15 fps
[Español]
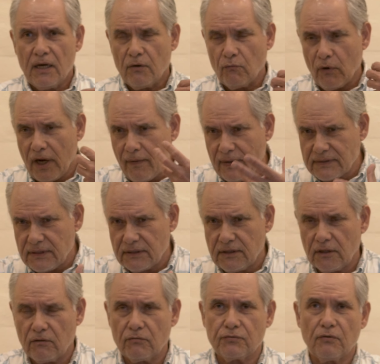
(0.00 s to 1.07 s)
nuevas
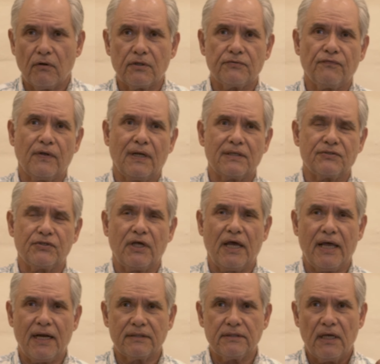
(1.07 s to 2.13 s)
instituciones
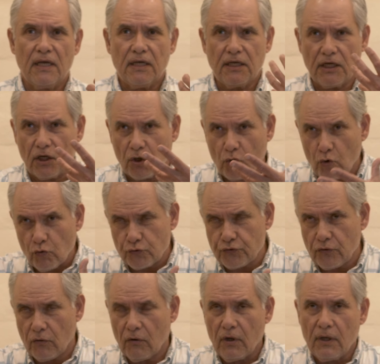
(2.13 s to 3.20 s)
financieras,
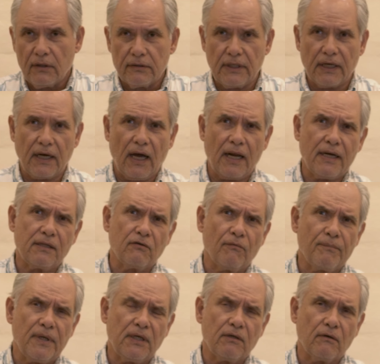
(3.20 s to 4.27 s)
incluso dejar el
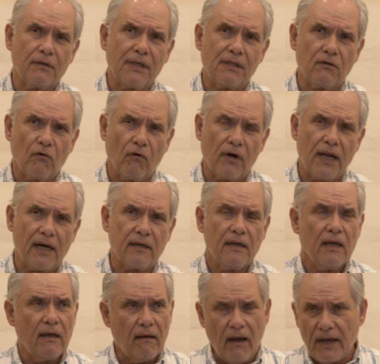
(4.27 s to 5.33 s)
dominio del dólar,
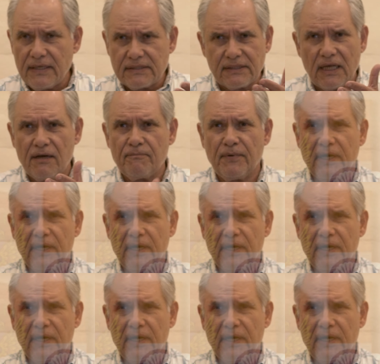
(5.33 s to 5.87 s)
Ahí está el